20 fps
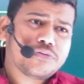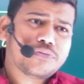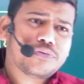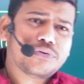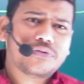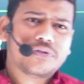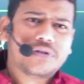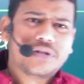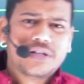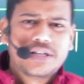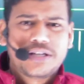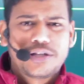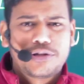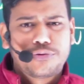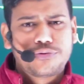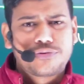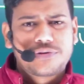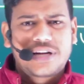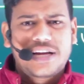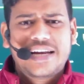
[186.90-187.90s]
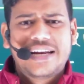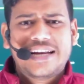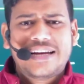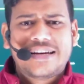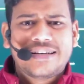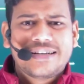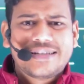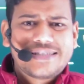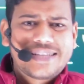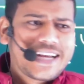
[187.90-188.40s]
वो दूसरा है ना
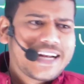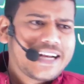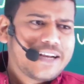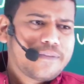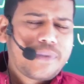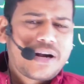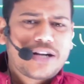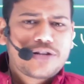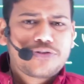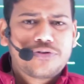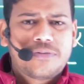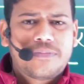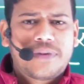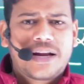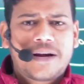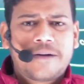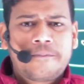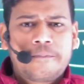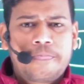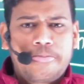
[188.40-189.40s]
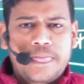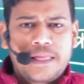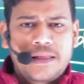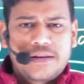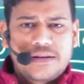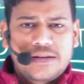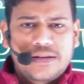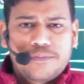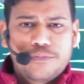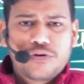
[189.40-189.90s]
सेकेंड पार्ट जो हमारा
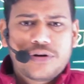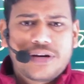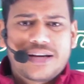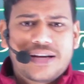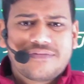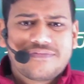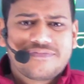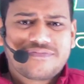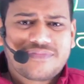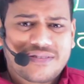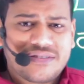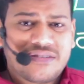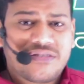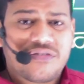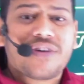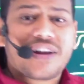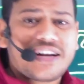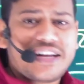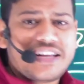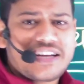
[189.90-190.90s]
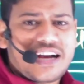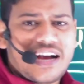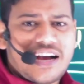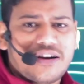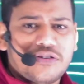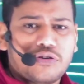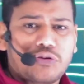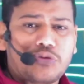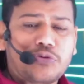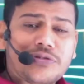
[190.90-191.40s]
बुक है वर्णिका
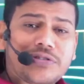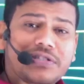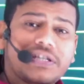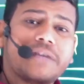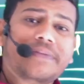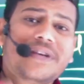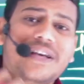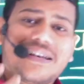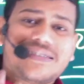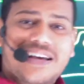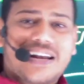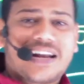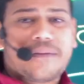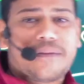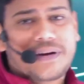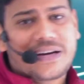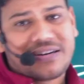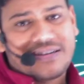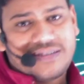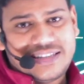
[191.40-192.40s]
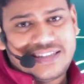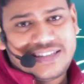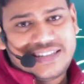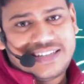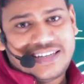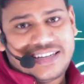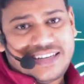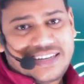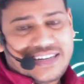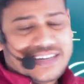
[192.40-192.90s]
उससे भी आसान आपका नन हिंदी
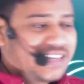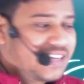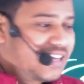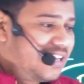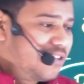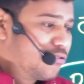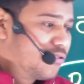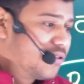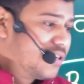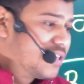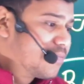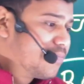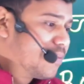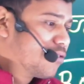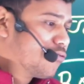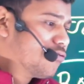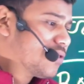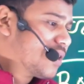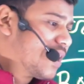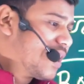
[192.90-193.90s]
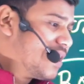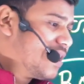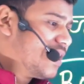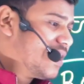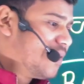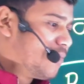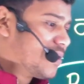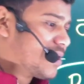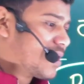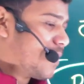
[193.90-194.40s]
है ठीक है तो इसमें कुछ है ही
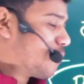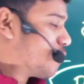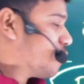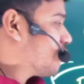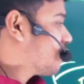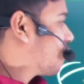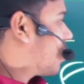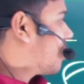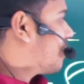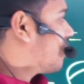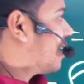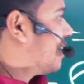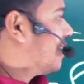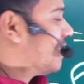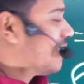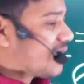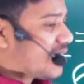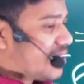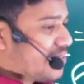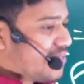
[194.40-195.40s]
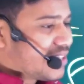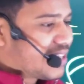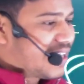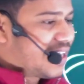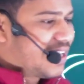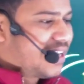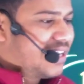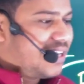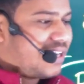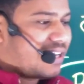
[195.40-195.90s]
नहीं बस आपको छोटा छोटा कविता
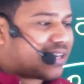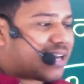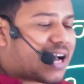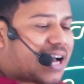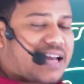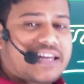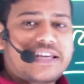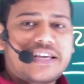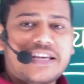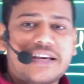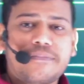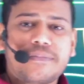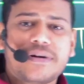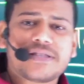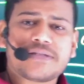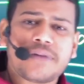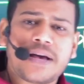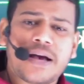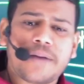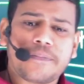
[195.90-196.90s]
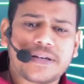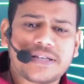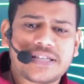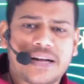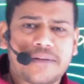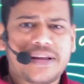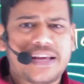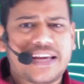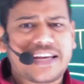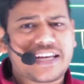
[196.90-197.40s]
है कहानी है बस मैं आपके
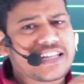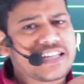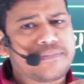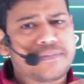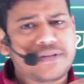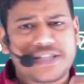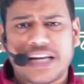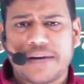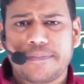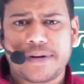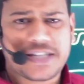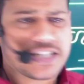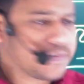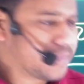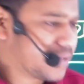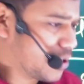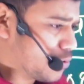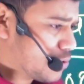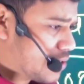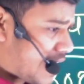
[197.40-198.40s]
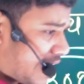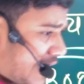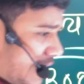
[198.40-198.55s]
सामने एक एक दिन में चार पांच चैप्टर हो जाएगा